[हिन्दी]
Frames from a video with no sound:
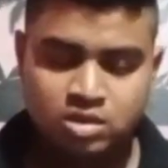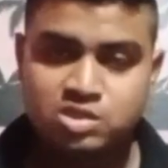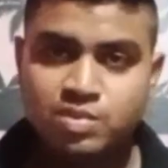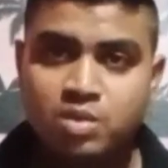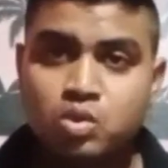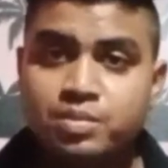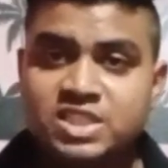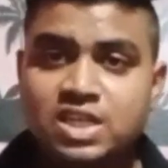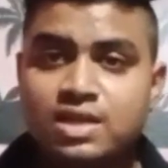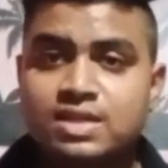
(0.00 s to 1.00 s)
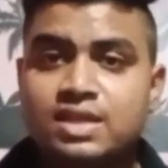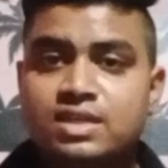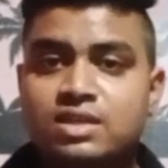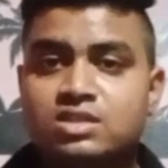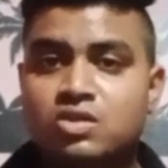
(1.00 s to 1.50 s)
इसमें आपको बैचलर
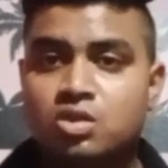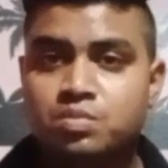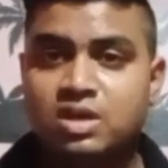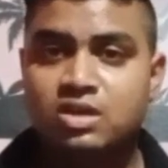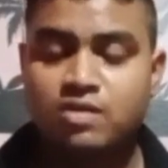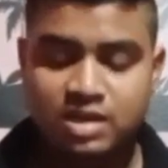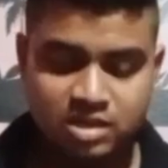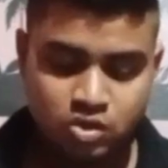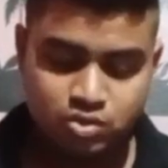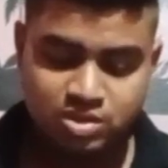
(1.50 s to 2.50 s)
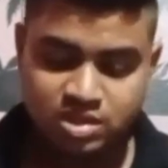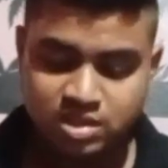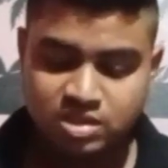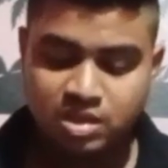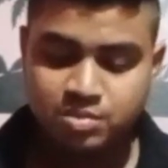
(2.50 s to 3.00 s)
डिग्री की ज़रूरत पड़ने वाली है और उसी के
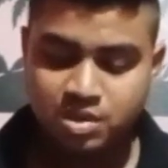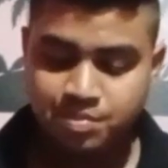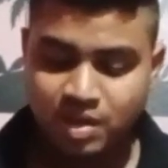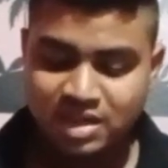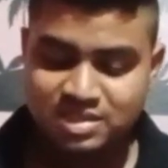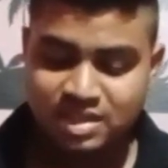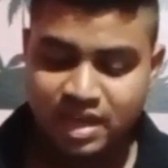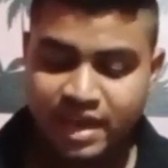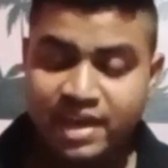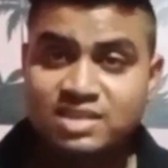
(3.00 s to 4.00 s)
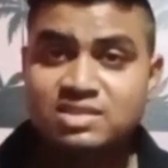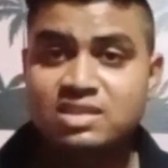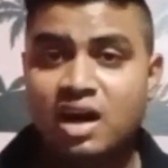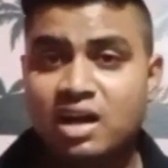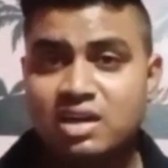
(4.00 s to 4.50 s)
साथ आपके पास एक
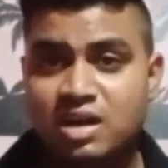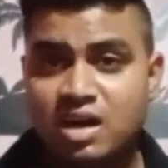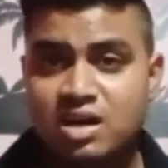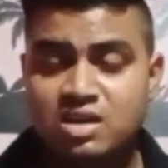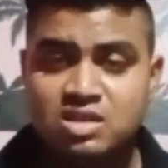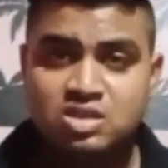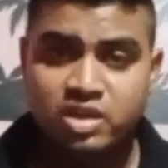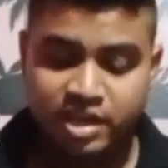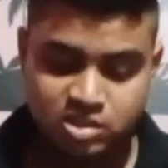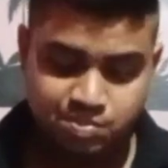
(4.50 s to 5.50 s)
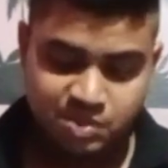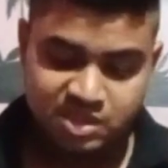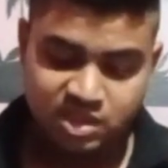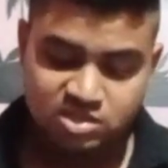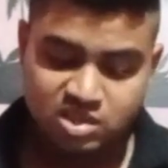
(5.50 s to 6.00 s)
साल का
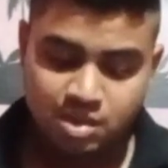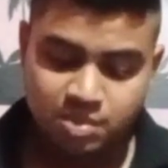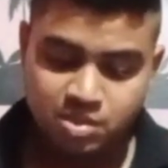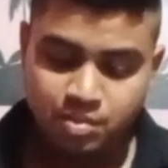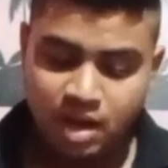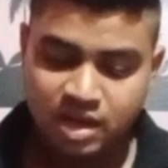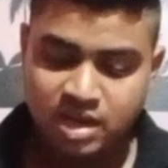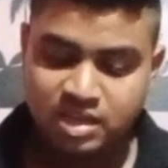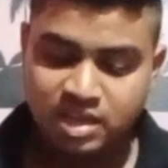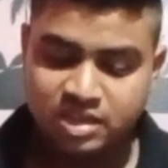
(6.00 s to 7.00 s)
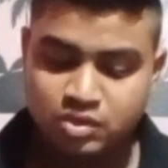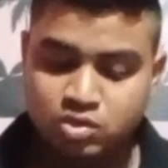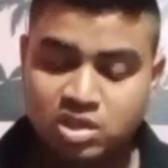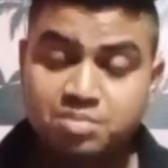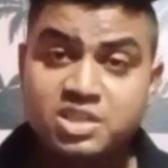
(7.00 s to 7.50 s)
एक्सपीरियंस यहाँ पर मांगा गया है
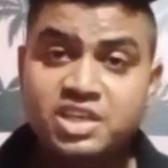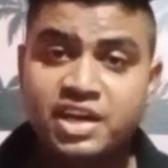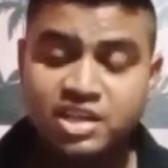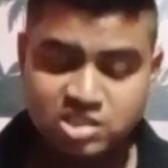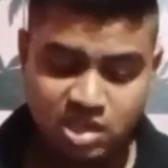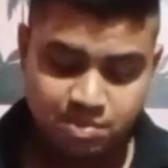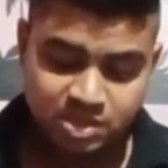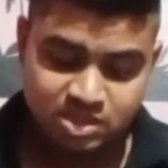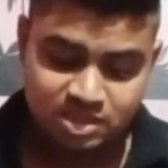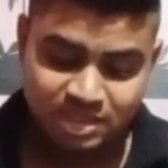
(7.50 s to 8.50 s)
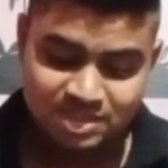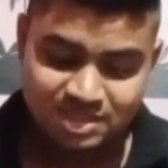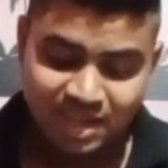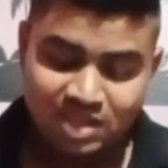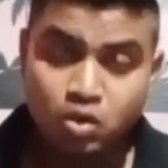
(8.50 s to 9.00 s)
और आपकी एज यहाँ पर
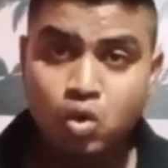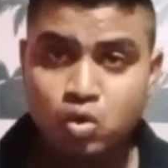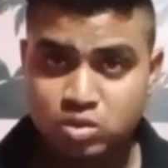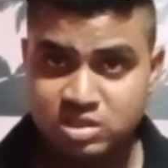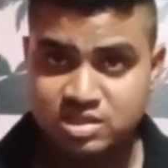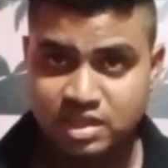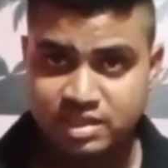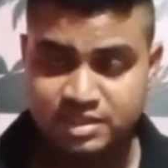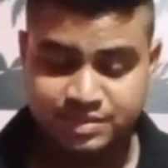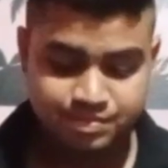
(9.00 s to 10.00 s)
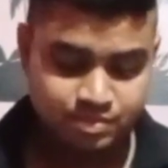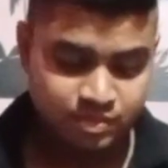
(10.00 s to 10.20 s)
तीस साल होनी चाहिए